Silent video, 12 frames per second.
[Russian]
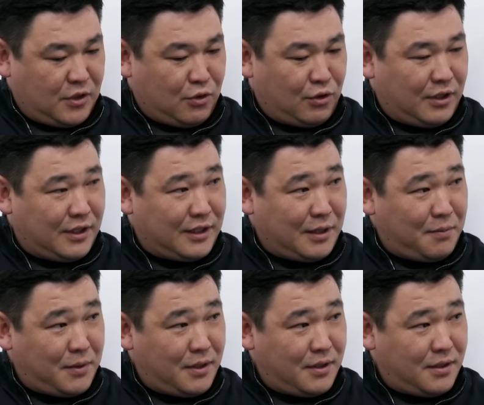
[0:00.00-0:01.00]
Дональда
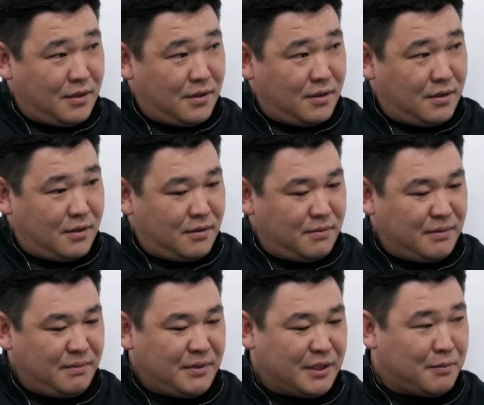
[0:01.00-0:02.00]
Трампа?
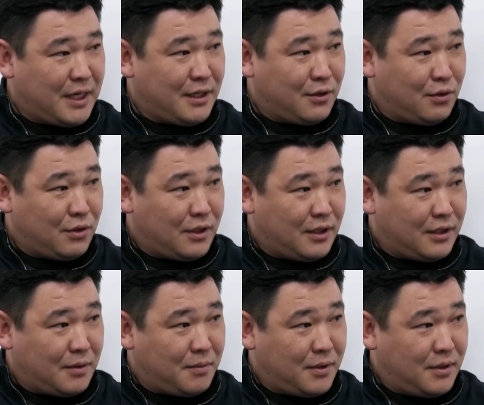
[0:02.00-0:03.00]
Избрание Дональда
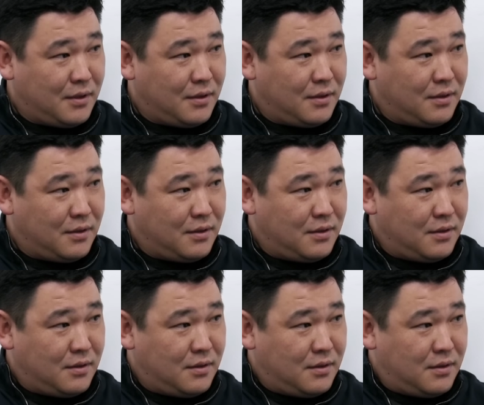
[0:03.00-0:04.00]
Трампа? Ну,
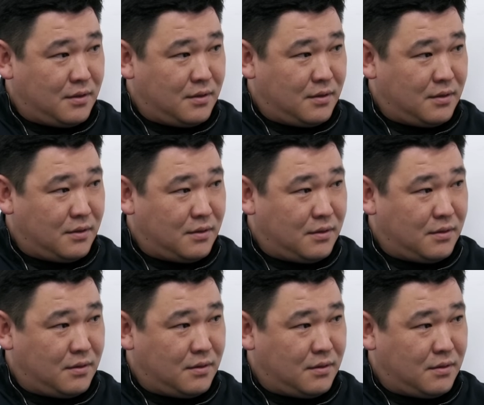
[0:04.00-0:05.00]
как он президент.
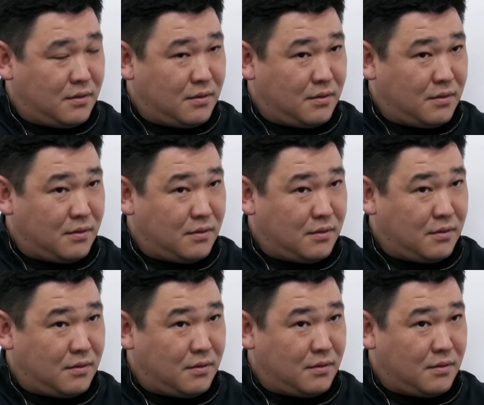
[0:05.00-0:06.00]
У него же есть
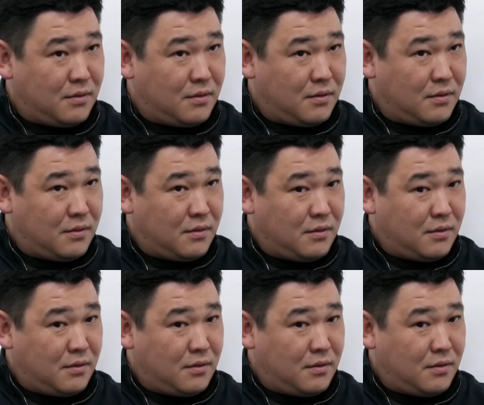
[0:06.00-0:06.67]
экономическая программа.